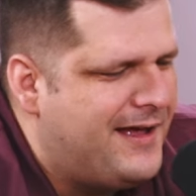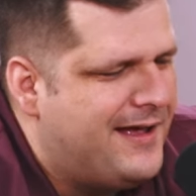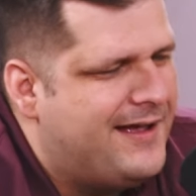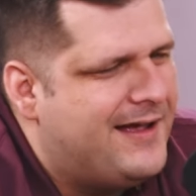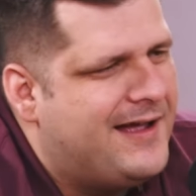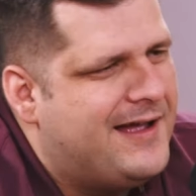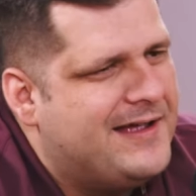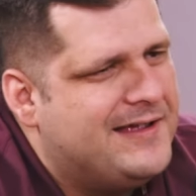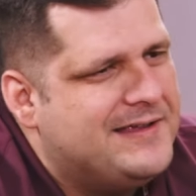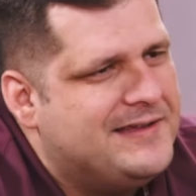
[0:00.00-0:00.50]

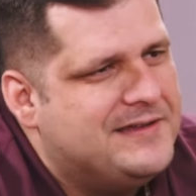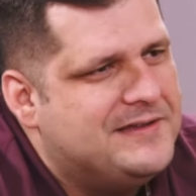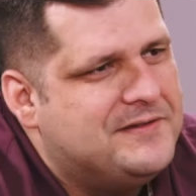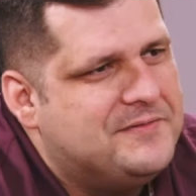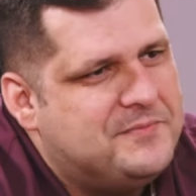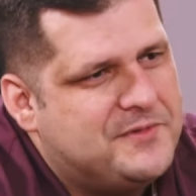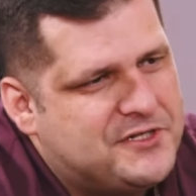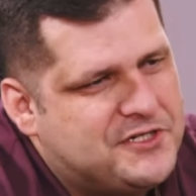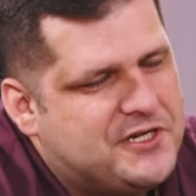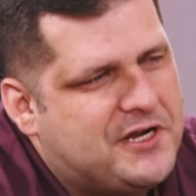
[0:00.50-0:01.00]
Aí
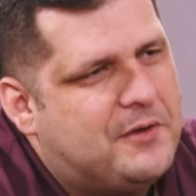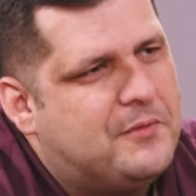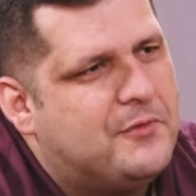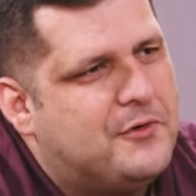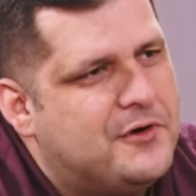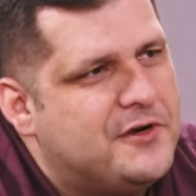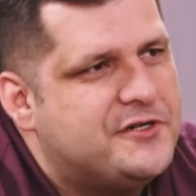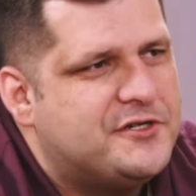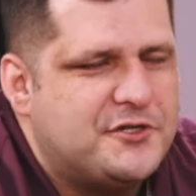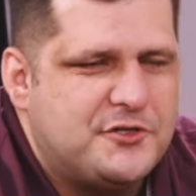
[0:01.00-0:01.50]
me
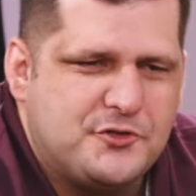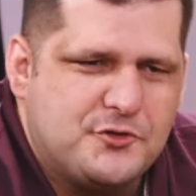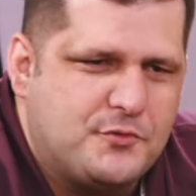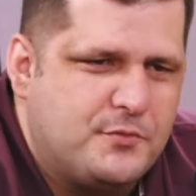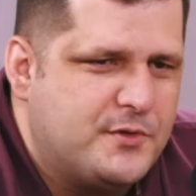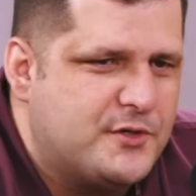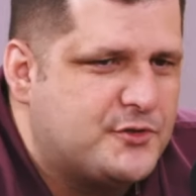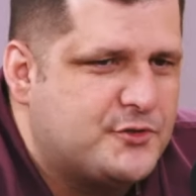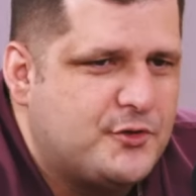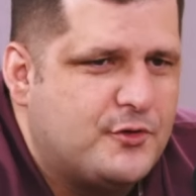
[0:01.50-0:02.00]
chamou, a gente
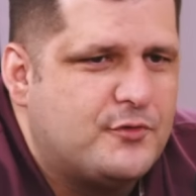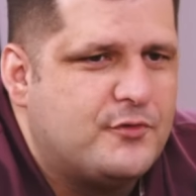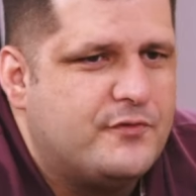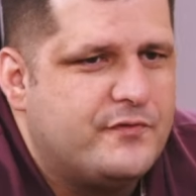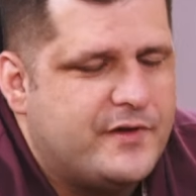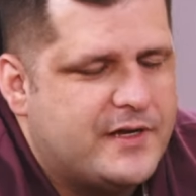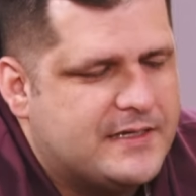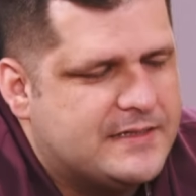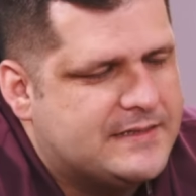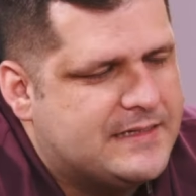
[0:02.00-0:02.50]
começou a
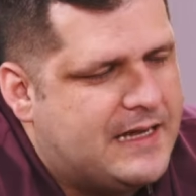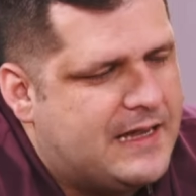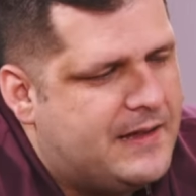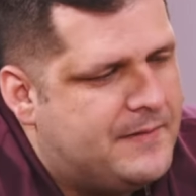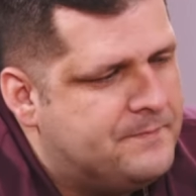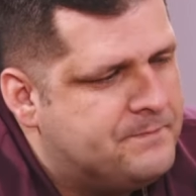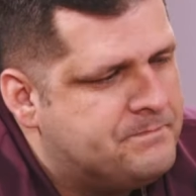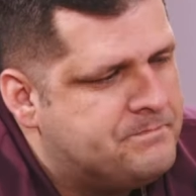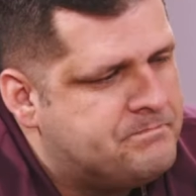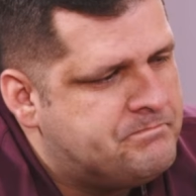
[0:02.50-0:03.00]
conversar.
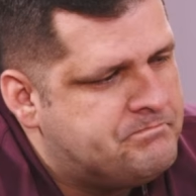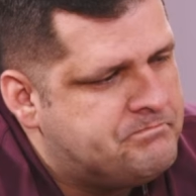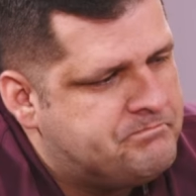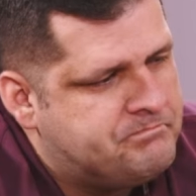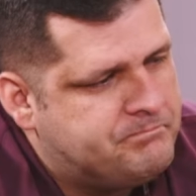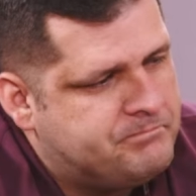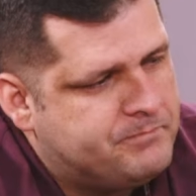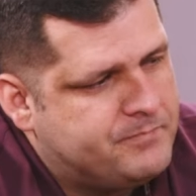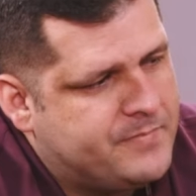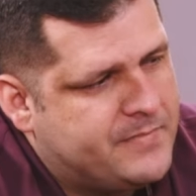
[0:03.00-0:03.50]

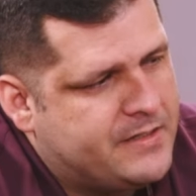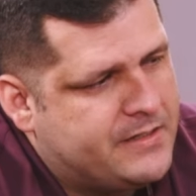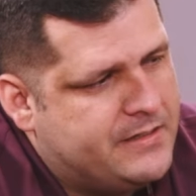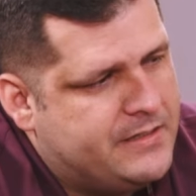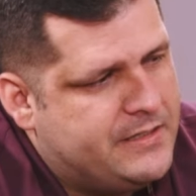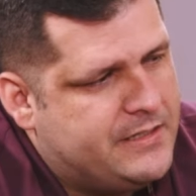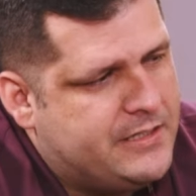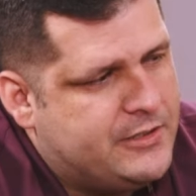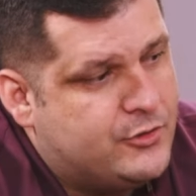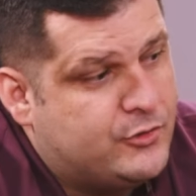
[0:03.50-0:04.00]

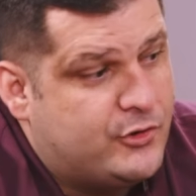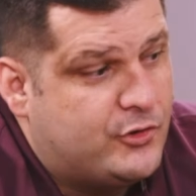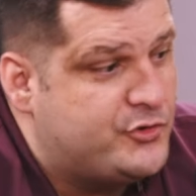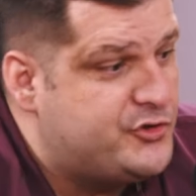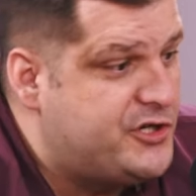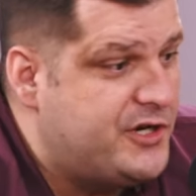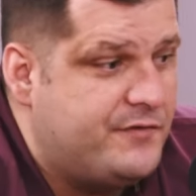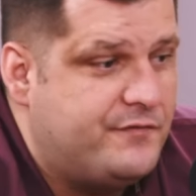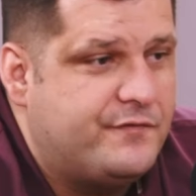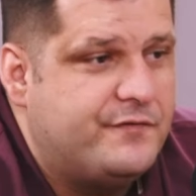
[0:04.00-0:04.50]
E eu não
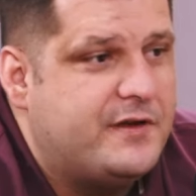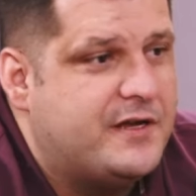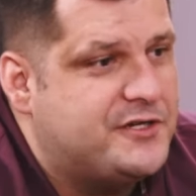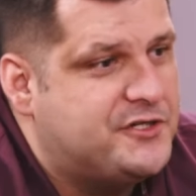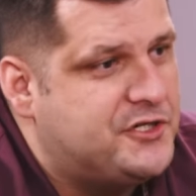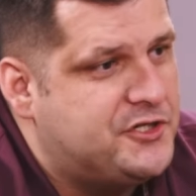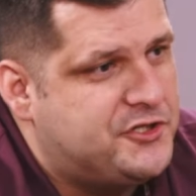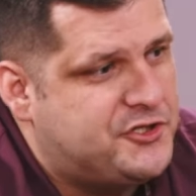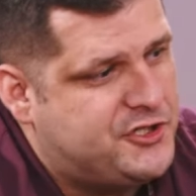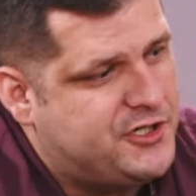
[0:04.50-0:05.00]
tinha. A
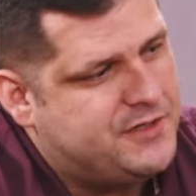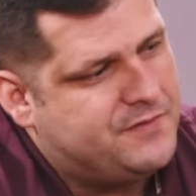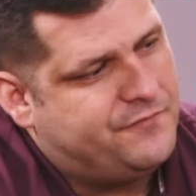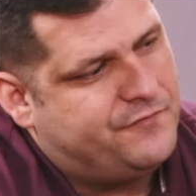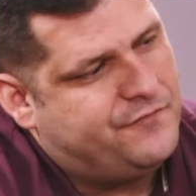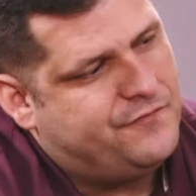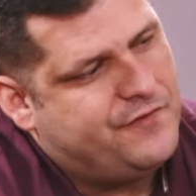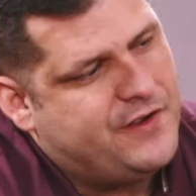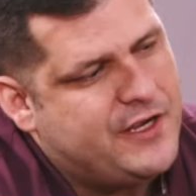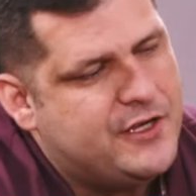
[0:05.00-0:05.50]
gente tinha
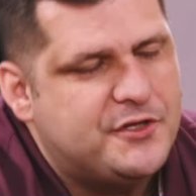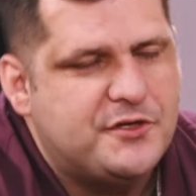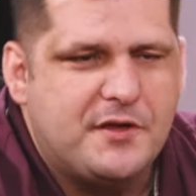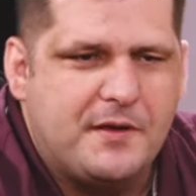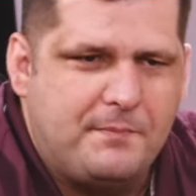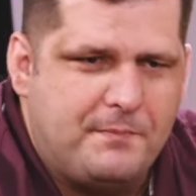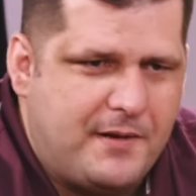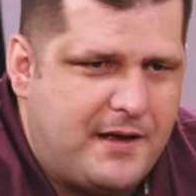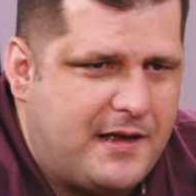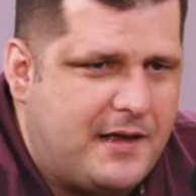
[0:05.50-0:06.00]
feito a,
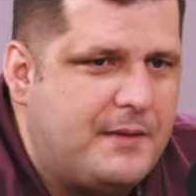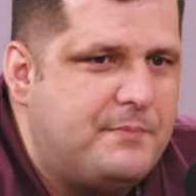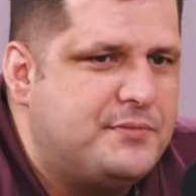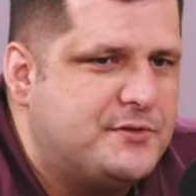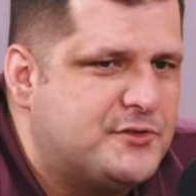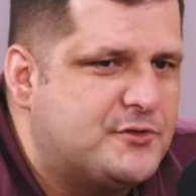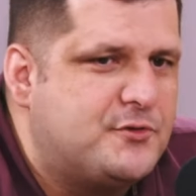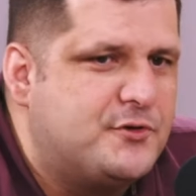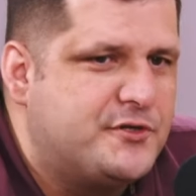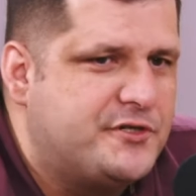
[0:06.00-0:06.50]
a
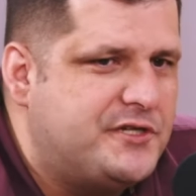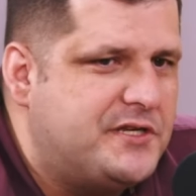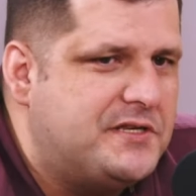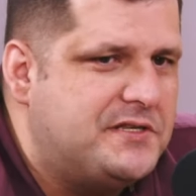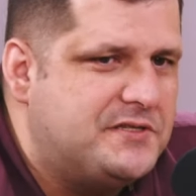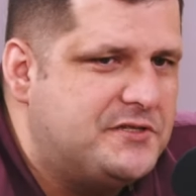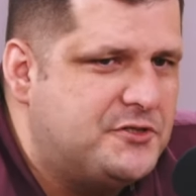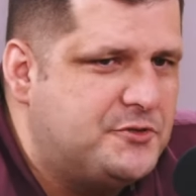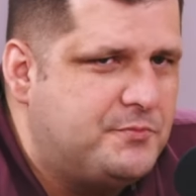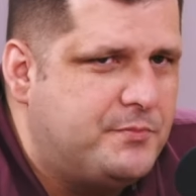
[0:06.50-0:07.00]

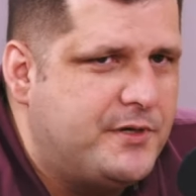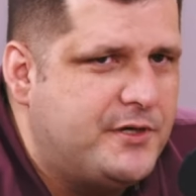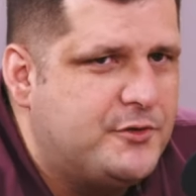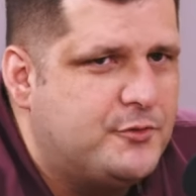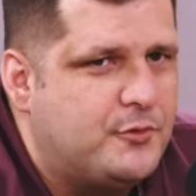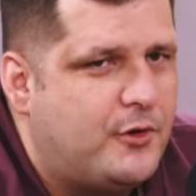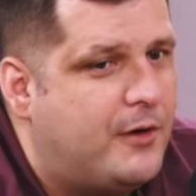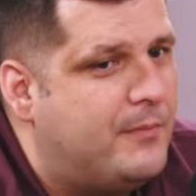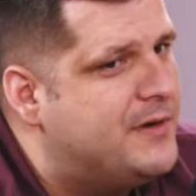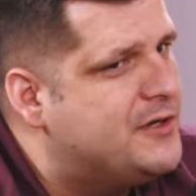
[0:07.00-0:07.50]
psicogênese
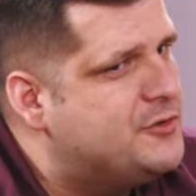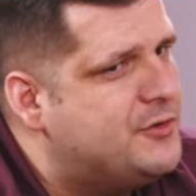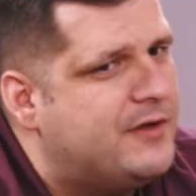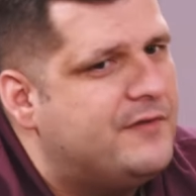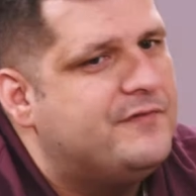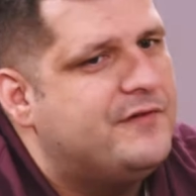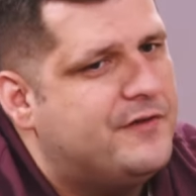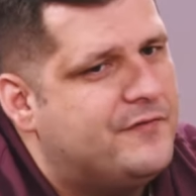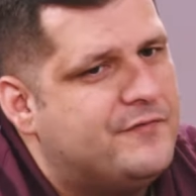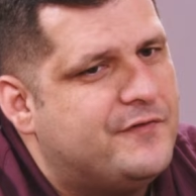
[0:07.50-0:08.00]
espiritual, mas não
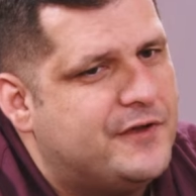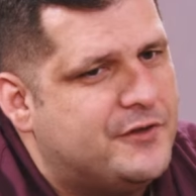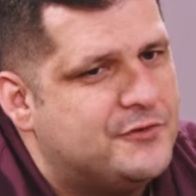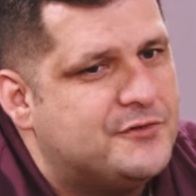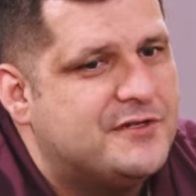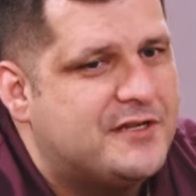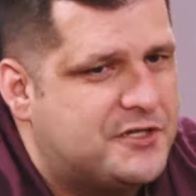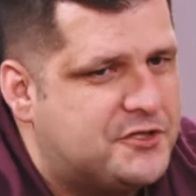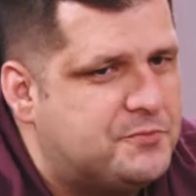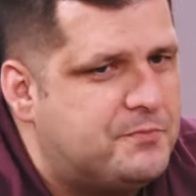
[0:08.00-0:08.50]
havia feito
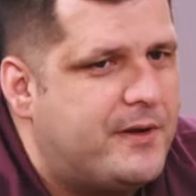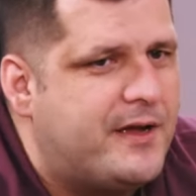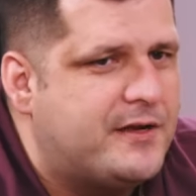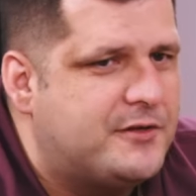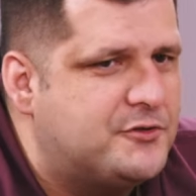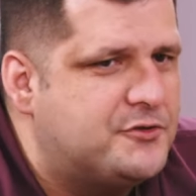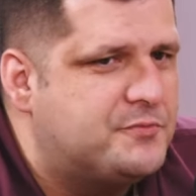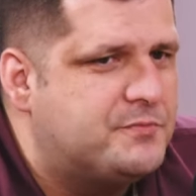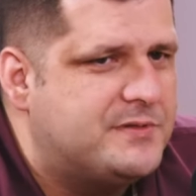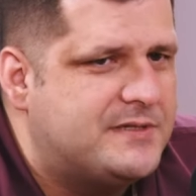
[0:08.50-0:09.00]
os
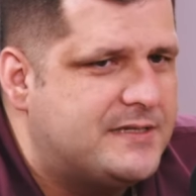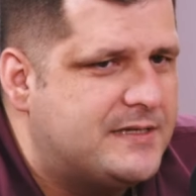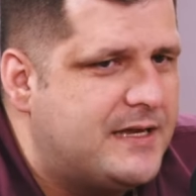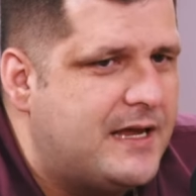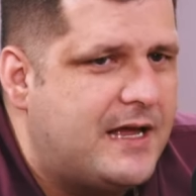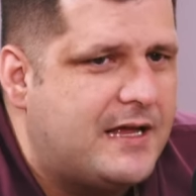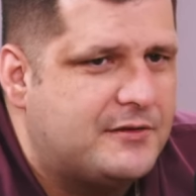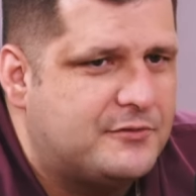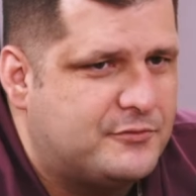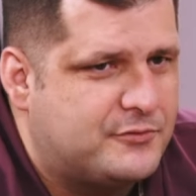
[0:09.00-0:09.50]
aspectos
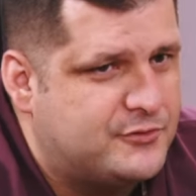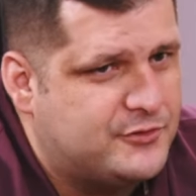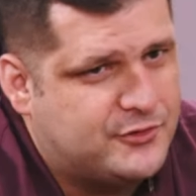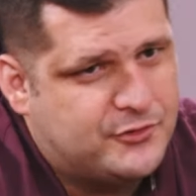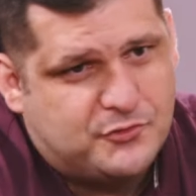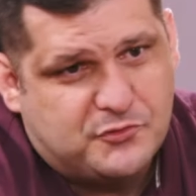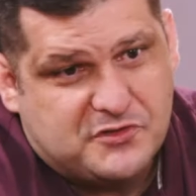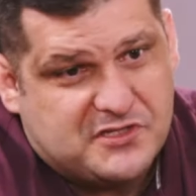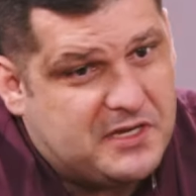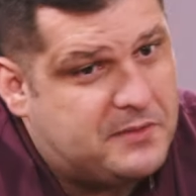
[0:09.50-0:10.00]
psiquiátricos. Eu
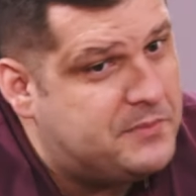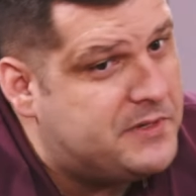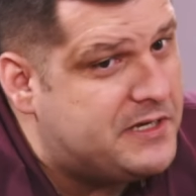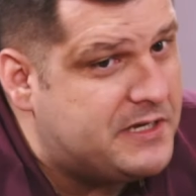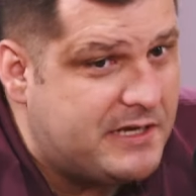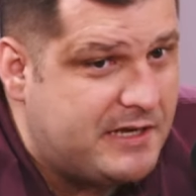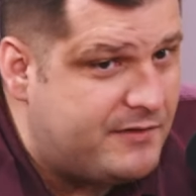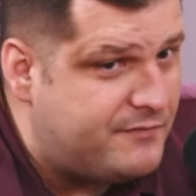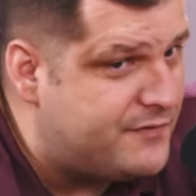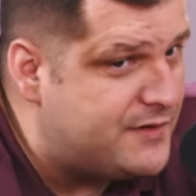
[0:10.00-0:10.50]
não sabia
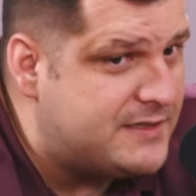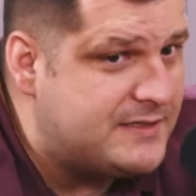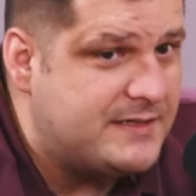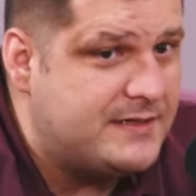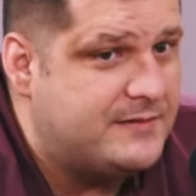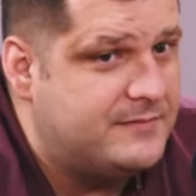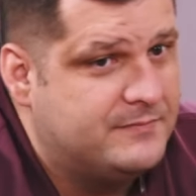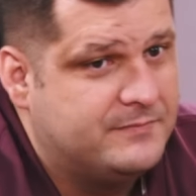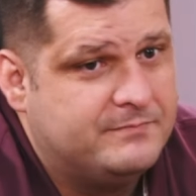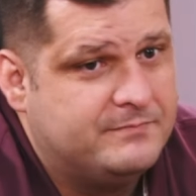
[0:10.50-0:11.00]
quem ia fazer.